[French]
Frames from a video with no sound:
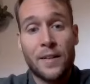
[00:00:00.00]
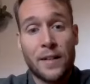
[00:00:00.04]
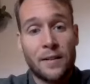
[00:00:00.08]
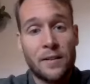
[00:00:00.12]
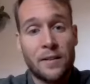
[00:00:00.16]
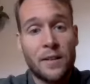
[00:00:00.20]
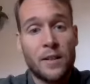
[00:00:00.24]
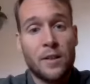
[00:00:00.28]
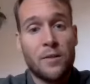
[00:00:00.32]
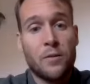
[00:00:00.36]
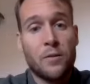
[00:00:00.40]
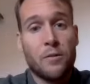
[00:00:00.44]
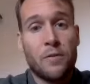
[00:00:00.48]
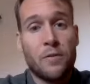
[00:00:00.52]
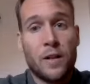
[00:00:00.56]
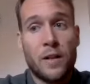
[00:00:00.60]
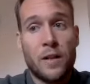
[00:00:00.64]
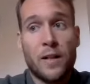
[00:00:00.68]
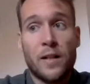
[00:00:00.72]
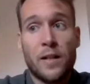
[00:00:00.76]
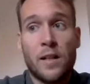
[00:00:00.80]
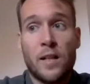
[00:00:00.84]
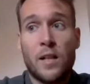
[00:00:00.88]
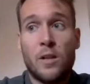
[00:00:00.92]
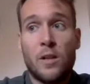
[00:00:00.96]
Catherine ou
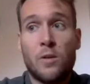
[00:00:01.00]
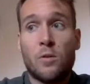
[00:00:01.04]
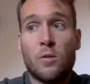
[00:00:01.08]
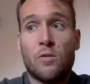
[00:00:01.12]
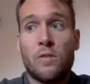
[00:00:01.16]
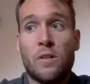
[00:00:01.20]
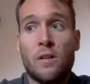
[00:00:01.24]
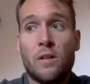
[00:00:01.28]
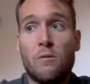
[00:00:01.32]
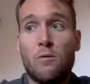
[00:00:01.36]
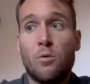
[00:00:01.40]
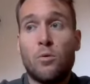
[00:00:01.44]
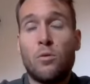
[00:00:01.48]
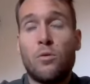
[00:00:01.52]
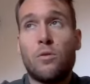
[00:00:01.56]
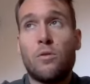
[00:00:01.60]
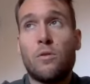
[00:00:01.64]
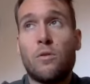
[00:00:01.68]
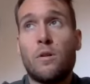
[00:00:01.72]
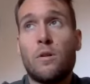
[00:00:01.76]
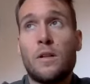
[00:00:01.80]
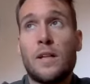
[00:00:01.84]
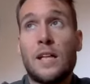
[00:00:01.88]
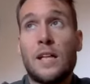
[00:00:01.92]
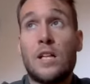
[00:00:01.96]
Valérie, donc vous avez
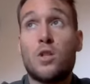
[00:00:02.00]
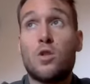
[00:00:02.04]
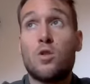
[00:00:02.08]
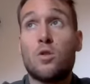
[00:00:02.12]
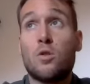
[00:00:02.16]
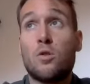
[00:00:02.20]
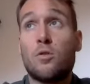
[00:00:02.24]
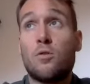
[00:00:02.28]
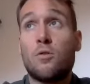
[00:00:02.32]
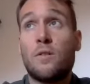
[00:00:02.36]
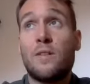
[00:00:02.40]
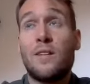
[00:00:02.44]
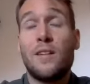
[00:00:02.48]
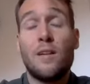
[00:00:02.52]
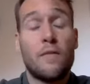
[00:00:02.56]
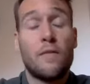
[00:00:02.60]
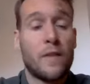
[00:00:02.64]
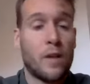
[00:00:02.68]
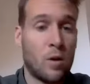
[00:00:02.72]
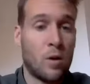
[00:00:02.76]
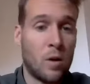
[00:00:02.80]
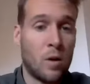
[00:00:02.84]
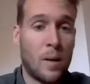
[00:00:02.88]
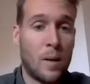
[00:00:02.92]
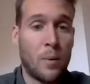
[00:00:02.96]
tous quelque chose de
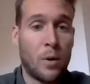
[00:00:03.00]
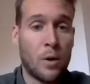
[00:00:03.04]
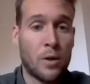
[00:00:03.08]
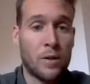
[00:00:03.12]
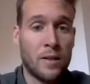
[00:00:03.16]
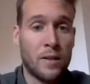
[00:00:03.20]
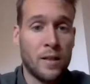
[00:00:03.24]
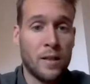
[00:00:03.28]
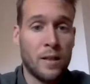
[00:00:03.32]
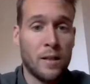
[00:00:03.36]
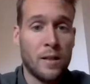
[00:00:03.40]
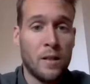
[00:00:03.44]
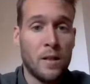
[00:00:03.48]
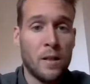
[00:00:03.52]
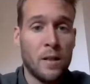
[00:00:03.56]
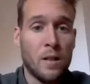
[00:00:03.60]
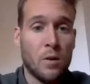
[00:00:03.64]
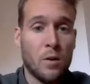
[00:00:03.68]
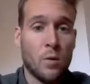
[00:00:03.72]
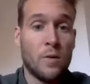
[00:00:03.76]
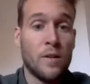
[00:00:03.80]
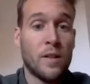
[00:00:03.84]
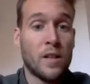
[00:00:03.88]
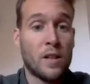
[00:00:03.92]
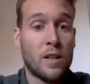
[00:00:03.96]
différent à apporter
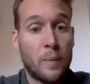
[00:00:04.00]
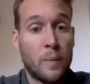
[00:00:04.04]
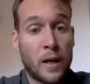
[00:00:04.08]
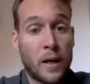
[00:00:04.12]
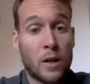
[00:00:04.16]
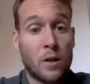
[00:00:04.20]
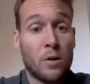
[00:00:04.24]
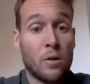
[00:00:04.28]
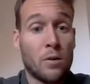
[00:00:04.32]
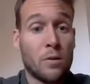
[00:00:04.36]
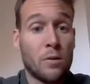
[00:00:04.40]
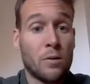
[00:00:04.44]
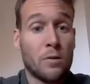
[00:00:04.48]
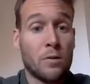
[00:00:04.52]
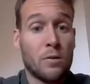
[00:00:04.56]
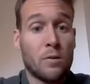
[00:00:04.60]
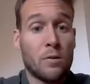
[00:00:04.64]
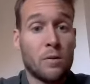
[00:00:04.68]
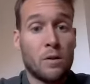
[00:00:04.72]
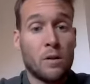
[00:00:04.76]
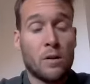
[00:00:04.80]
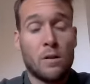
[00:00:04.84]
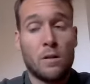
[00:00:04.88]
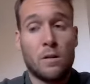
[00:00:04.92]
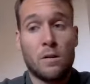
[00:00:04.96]
une
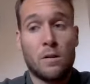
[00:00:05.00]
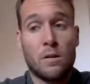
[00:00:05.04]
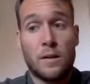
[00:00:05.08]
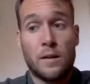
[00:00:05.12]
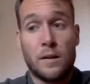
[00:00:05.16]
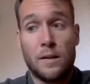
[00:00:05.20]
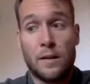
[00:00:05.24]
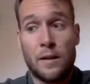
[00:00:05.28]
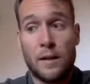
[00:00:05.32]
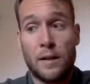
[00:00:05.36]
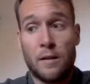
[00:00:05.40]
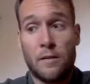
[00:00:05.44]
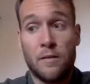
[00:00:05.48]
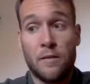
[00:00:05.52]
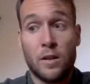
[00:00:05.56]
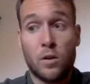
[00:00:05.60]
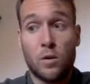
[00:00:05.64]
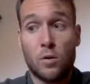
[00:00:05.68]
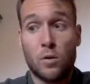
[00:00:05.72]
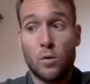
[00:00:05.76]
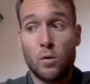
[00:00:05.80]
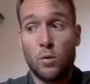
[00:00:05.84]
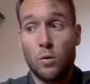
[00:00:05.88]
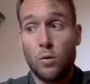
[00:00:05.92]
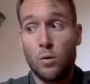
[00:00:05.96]
expérience, euh, un
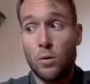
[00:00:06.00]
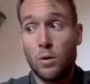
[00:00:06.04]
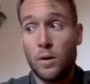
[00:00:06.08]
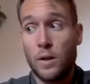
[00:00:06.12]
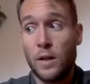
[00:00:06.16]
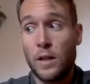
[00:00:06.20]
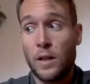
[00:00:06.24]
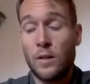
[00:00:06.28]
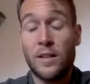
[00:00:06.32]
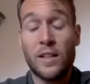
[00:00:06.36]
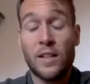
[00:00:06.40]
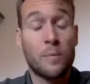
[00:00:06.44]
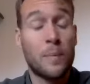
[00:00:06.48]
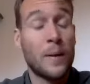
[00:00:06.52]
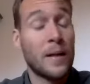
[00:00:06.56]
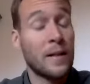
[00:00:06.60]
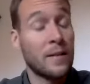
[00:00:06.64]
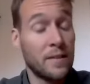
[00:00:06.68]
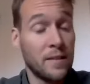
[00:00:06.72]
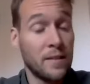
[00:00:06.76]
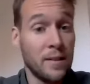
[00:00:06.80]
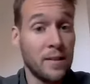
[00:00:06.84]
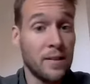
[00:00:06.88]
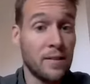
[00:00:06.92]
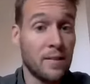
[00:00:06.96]
vécu et une
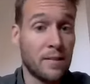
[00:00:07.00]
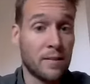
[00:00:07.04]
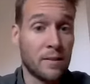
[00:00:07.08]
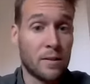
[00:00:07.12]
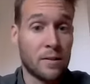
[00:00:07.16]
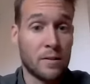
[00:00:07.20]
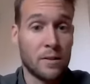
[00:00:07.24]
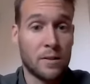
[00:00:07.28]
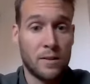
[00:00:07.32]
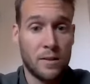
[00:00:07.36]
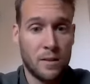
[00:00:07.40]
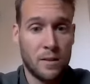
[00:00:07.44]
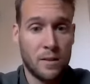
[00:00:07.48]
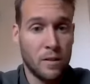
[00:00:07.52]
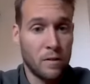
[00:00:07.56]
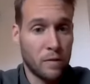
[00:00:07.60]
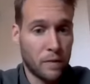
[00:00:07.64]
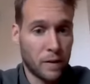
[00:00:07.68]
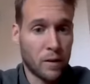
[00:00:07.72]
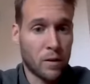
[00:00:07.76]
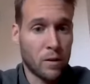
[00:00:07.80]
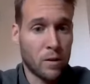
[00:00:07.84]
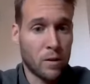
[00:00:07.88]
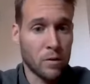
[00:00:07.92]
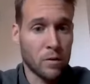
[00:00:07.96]
expertise euh,
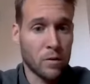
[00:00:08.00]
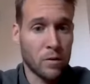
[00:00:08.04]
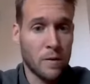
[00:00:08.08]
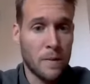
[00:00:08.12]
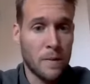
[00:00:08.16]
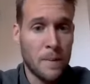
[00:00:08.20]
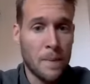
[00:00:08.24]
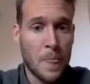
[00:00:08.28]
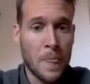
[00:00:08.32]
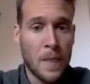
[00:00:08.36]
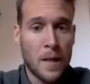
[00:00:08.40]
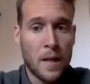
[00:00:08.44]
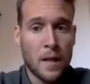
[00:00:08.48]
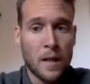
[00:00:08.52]
différentes. différente.